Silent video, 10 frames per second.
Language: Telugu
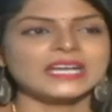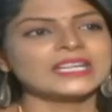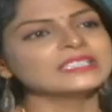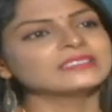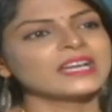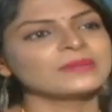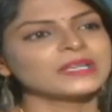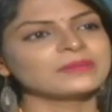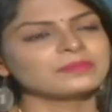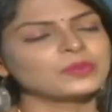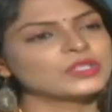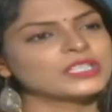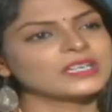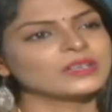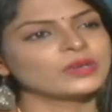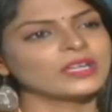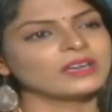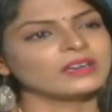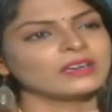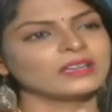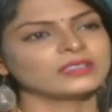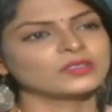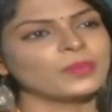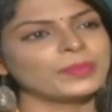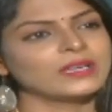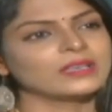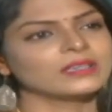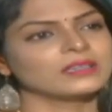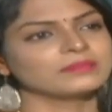కానీ ఈసారి మనం పూర్తిగా కూడా టాపిక్